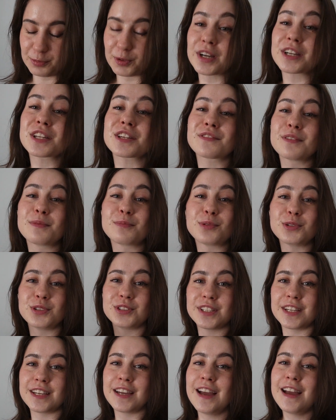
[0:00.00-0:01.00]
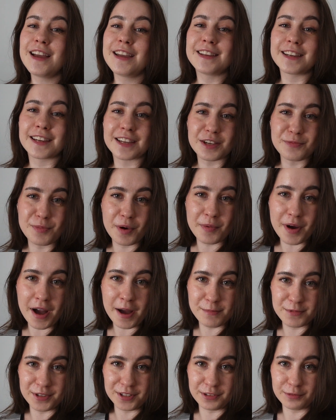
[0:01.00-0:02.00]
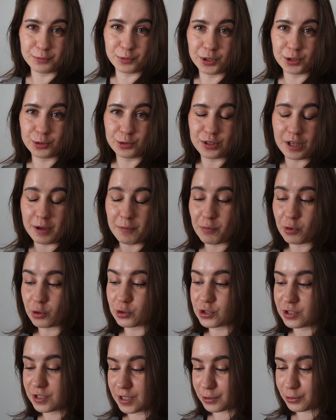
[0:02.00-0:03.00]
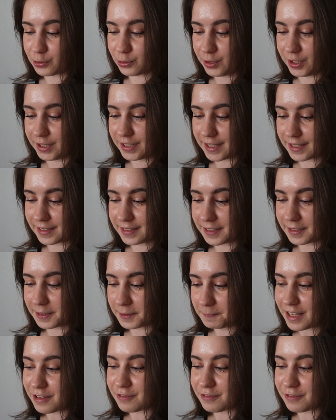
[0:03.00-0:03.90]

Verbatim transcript: Pokażę Wam później, jaki mam update moich tutaj poczynań kulinarnych.